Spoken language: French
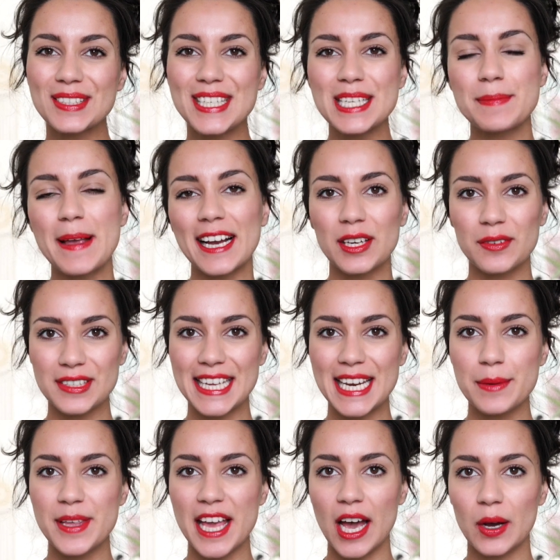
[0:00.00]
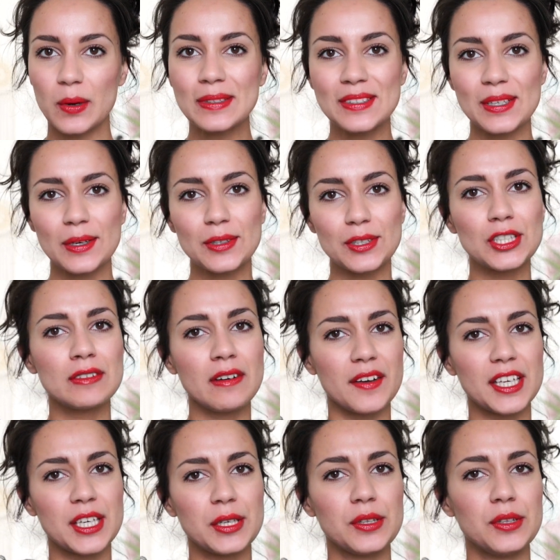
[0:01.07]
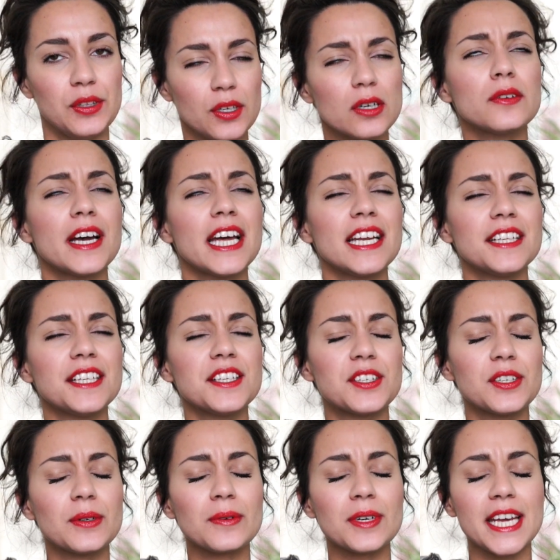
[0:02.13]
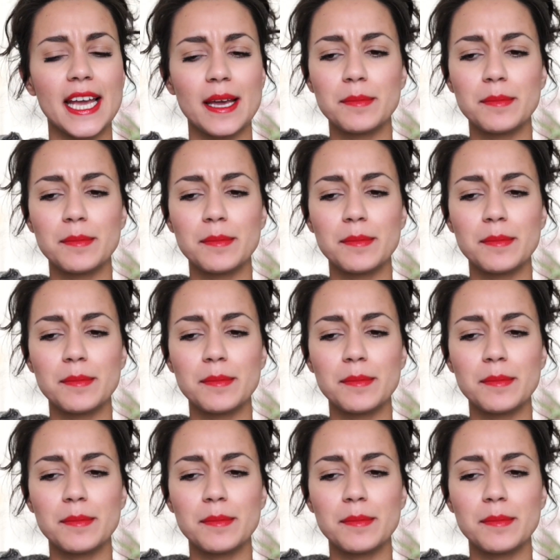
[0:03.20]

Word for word: j'espère que vous allez bien. On se retrouve avec une nouvelle édition des